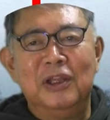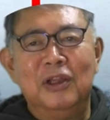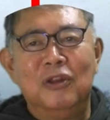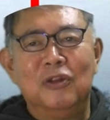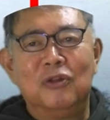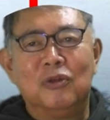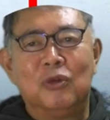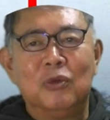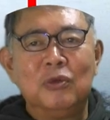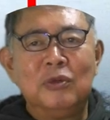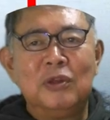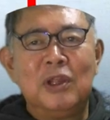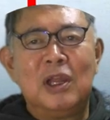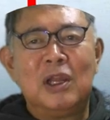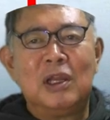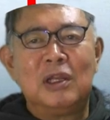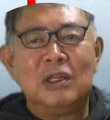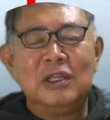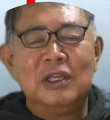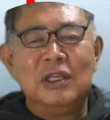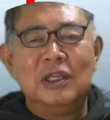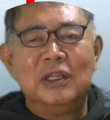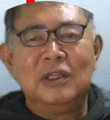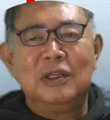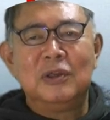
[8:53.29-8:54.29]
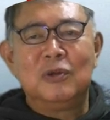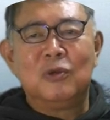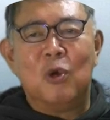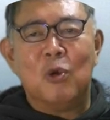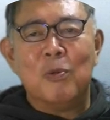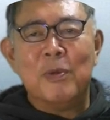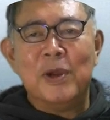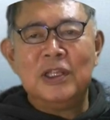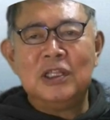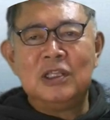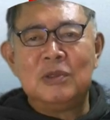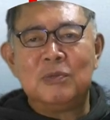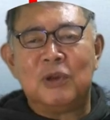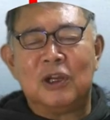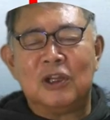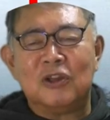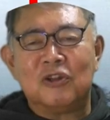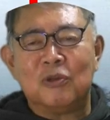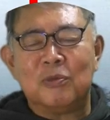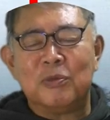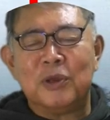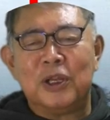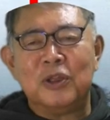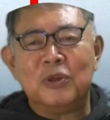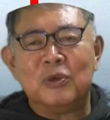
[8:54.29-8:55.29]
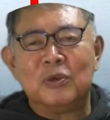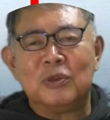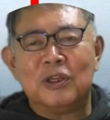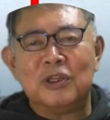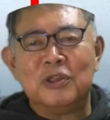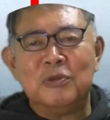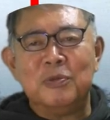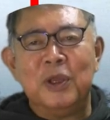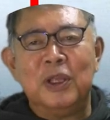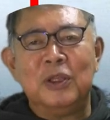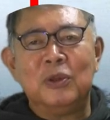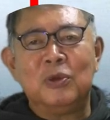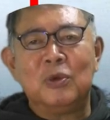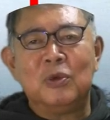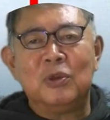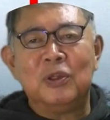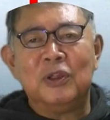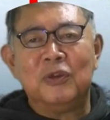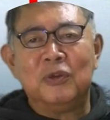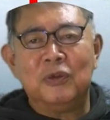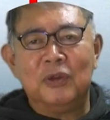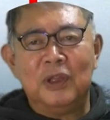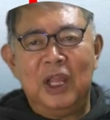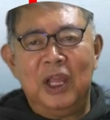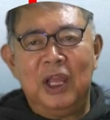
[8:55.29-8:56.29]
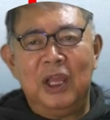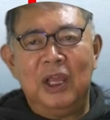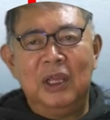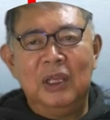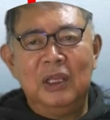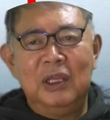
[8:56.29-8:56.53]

そんな5万人も集まるようなイベントをですね、